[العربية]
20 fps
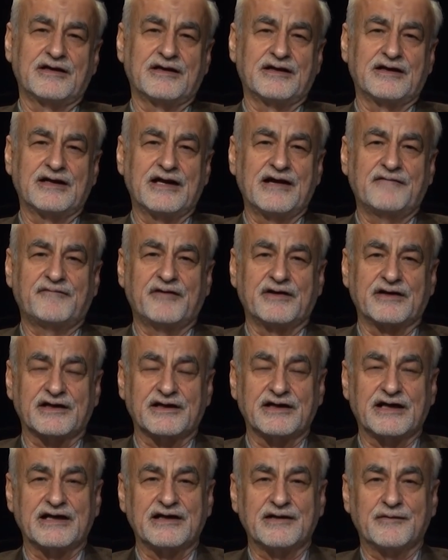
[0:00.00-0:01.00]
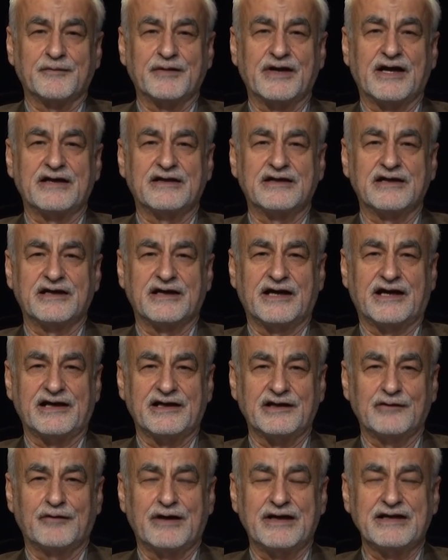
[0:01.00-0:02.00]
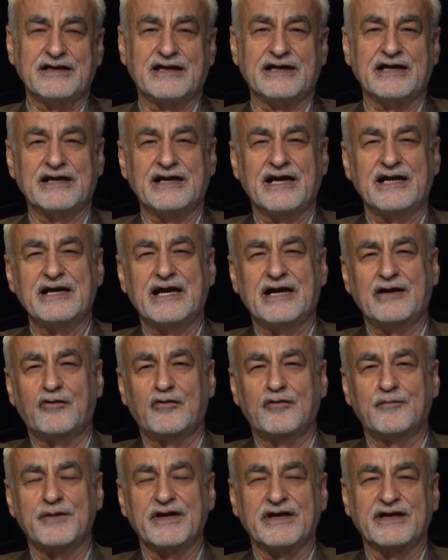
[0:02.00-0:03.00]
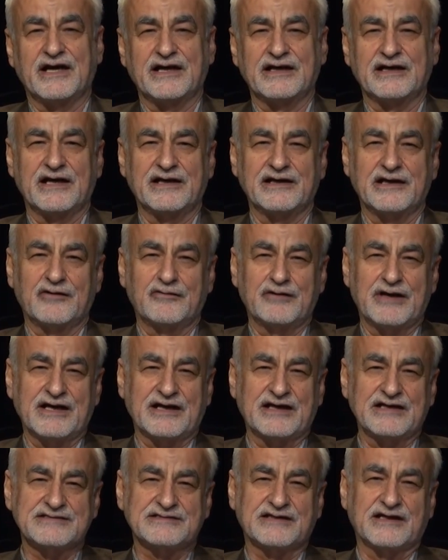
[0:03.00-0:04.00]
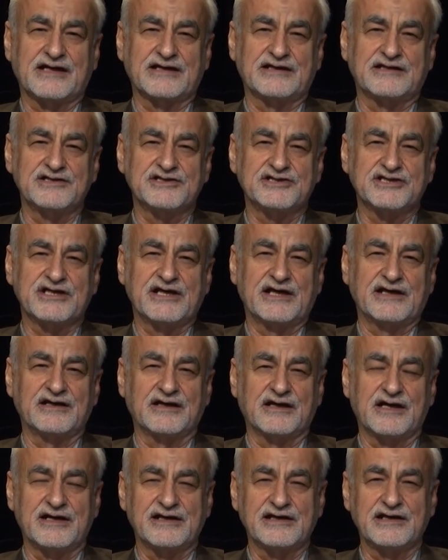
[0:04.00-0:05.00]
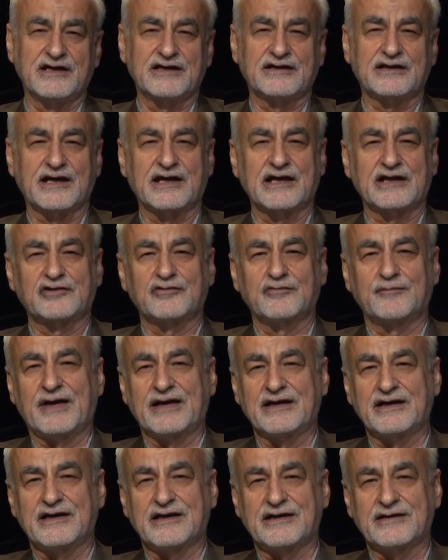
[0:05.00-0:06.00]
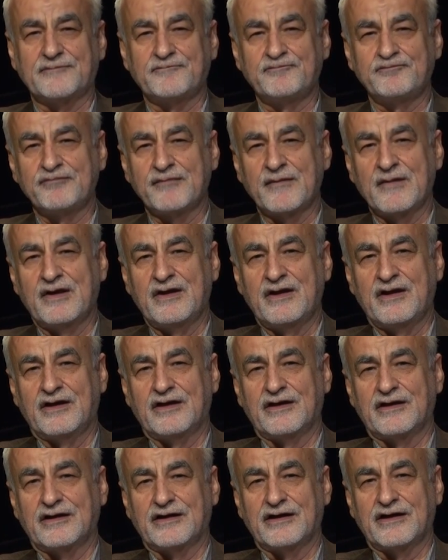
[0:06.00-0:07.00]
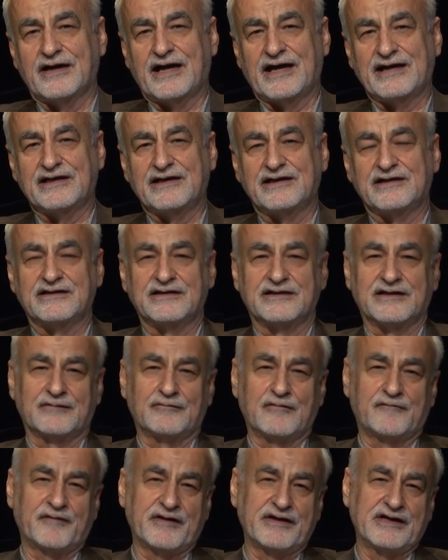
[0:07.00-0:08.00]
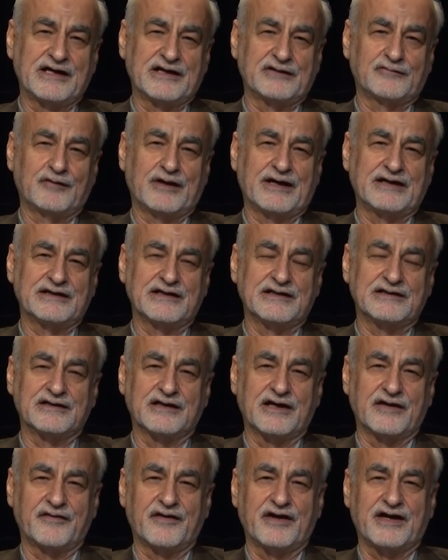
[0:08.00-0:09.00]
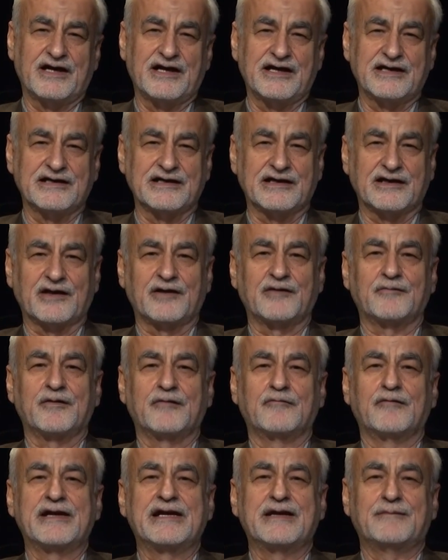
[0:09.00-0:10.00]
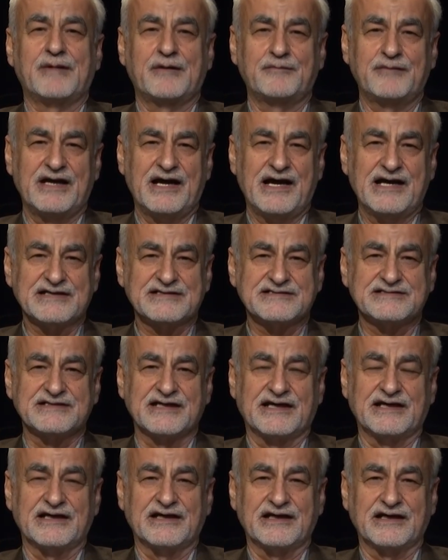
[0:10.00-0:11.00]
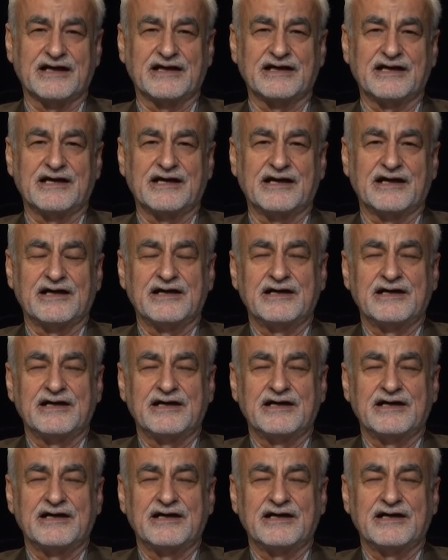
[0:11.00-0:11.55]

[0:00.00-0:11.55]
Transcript: لا فرق يعني من هذه الناحية وأيضا أنا لا أؤمن يعني أن هناك استراتيجية إيرانية للتكتم على عدد الوفيات وعدد الضحايا وإنما بالعكس يعني أنا